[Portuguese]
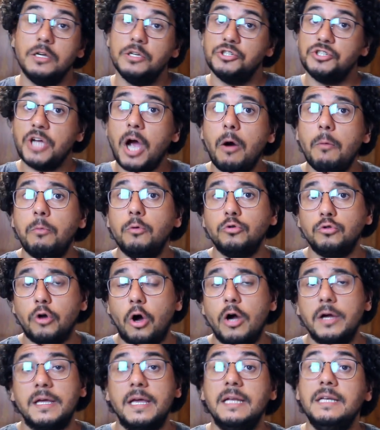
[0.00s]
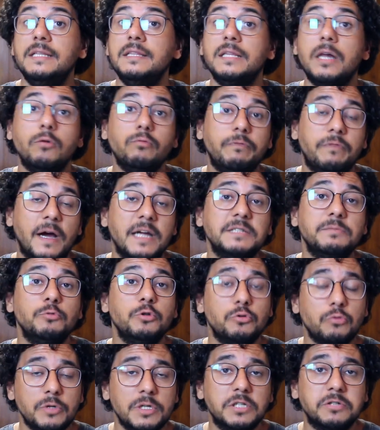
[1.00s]
Já o Bulldog ele não faz
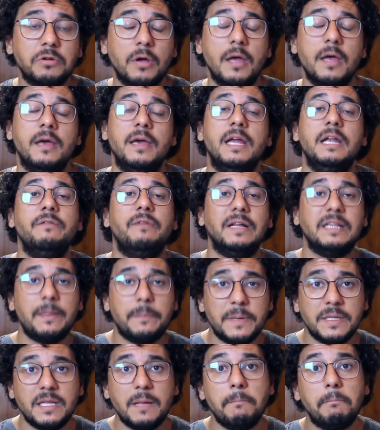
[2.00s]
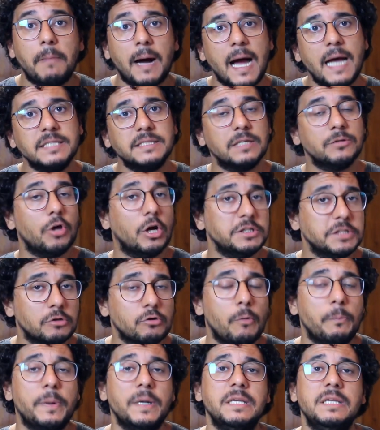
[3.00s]
muito isso, ele vai depender mais da nossa
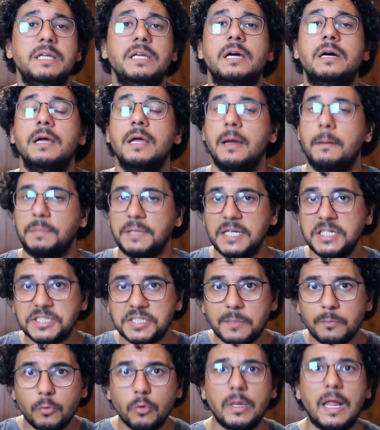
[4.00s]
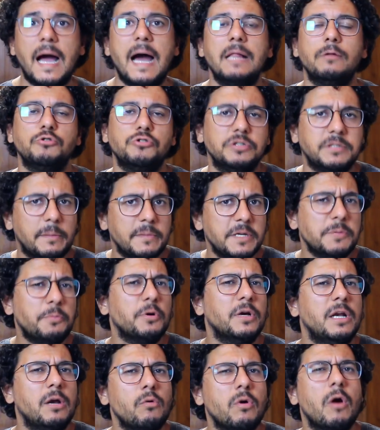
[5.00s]
companhia para estimulá-lo, justamente
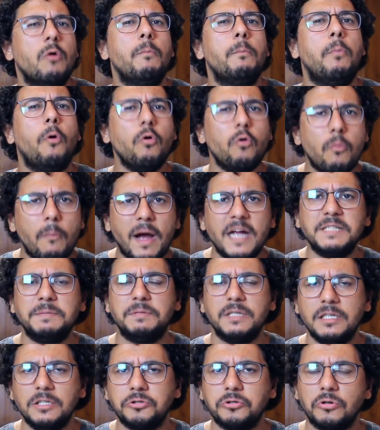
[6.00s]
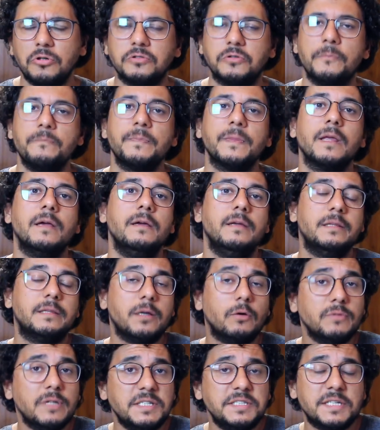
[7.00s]
porque ele é um cão um pouco mais preguiçoso.
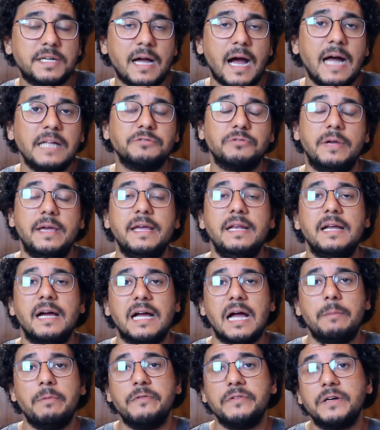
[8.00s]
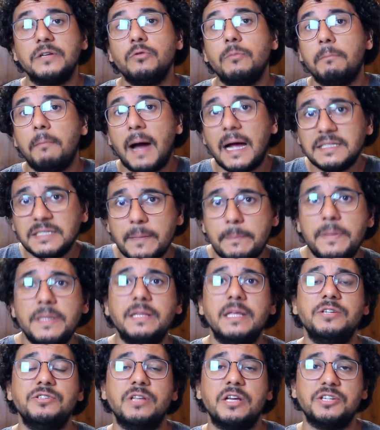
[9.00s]
Então, nesse caso, ele acaba ficando mais
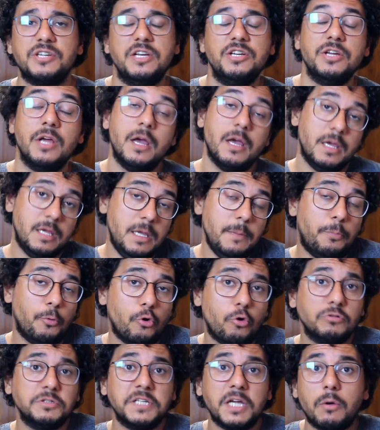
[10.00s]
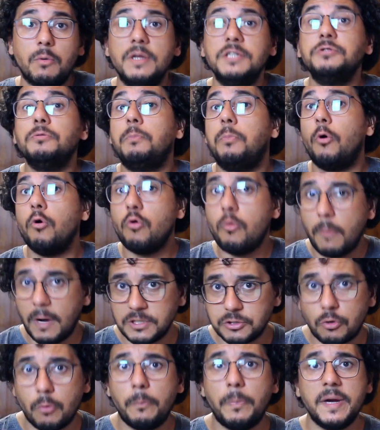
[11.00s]
dependente da gente e, por consequência, um pouco
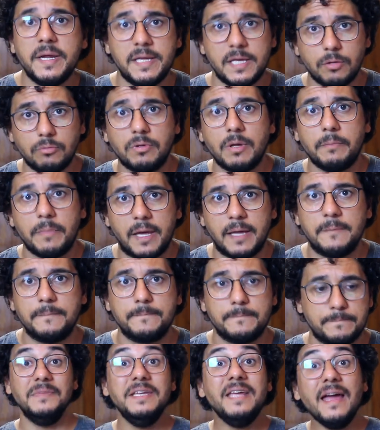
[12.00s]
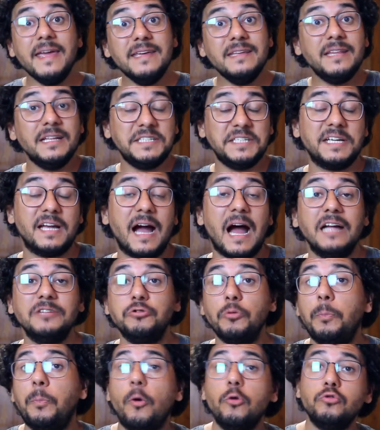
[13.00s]
mais companheiro também. E aí, nesse
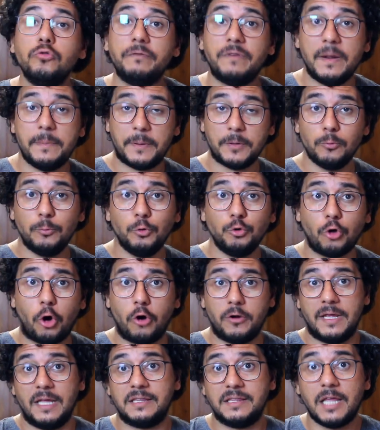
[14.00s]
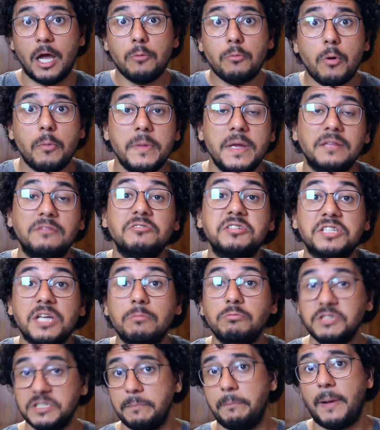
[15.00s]
caso, o ponto vai para o Bulldog. Até o momento,
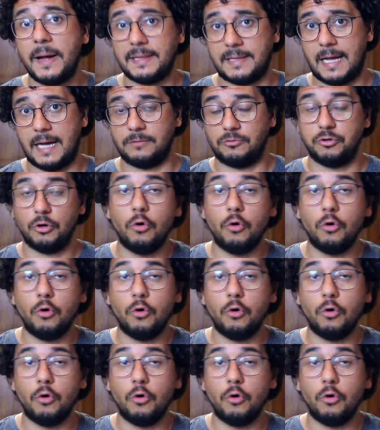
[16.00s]
estamos empatados.